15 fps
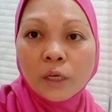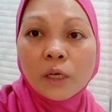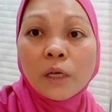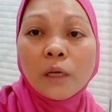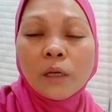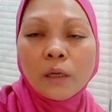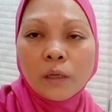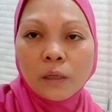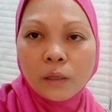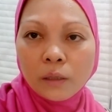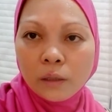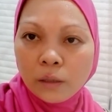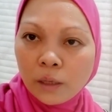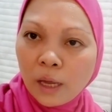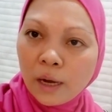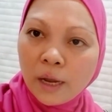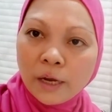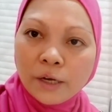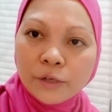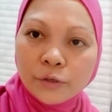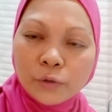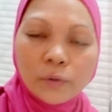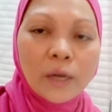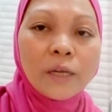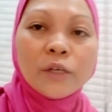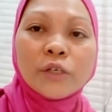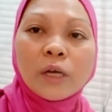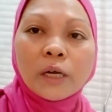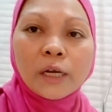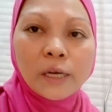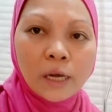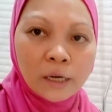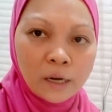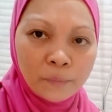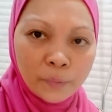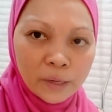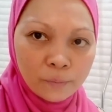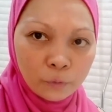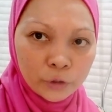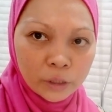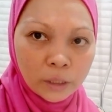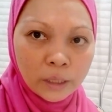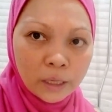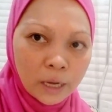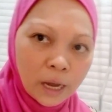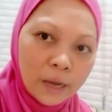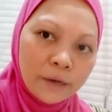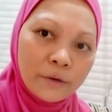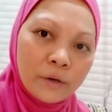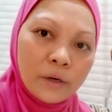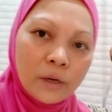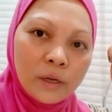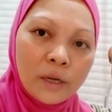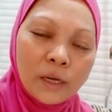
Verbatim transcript: i halay dit so kani siya kinahanglan pa nimo siya gihan